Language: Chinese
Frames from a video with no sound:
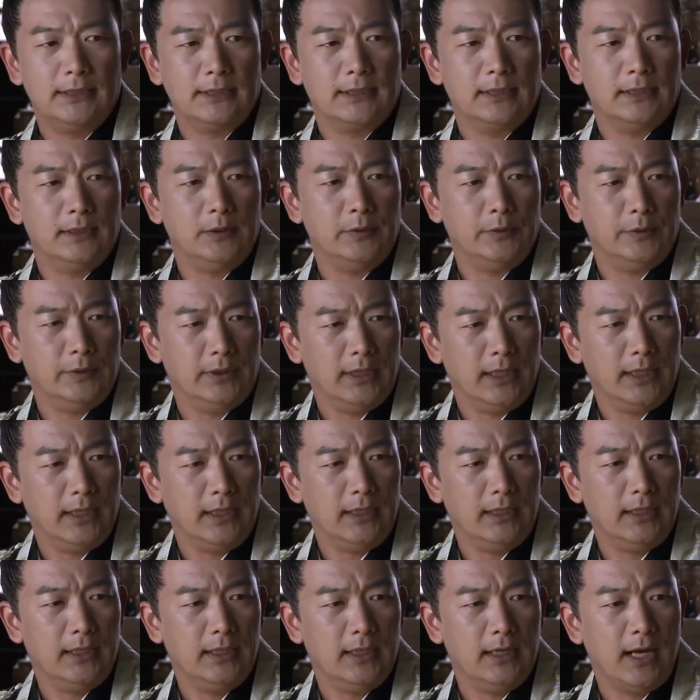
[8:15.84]
这个女
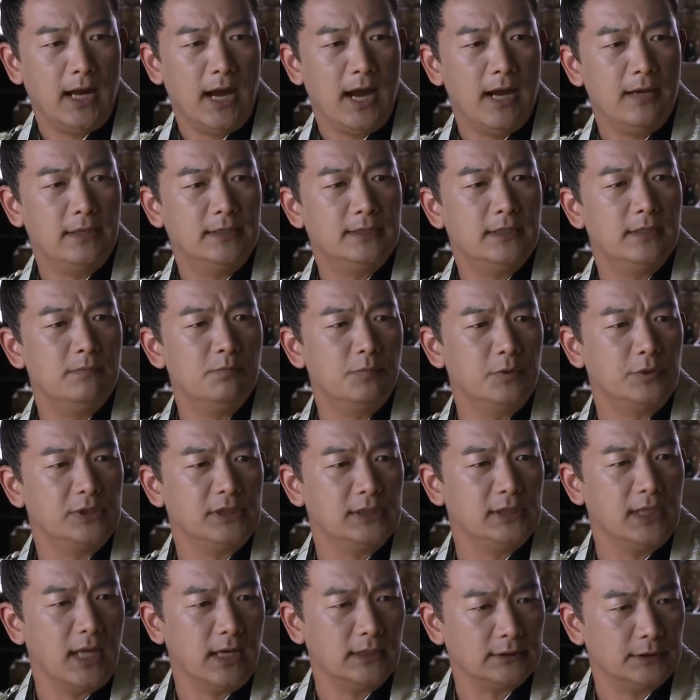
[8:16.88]
人还真不
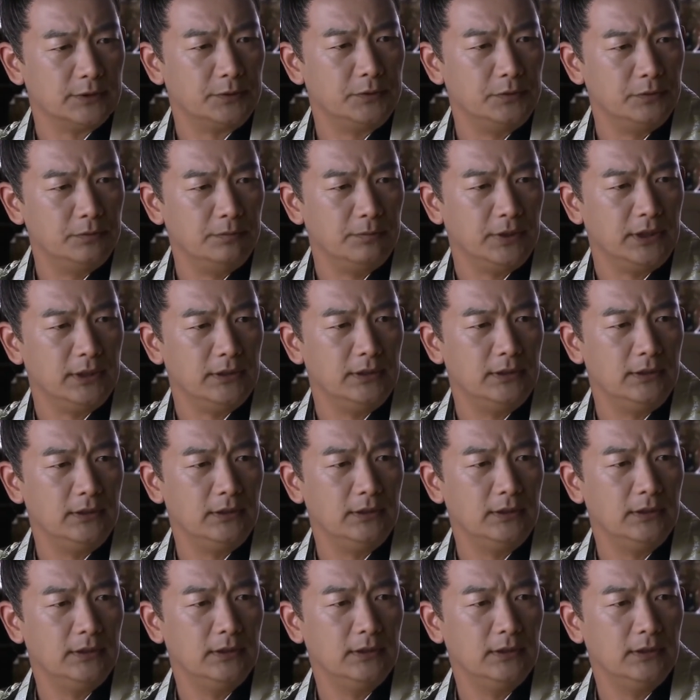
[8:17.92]
是浪得虚名。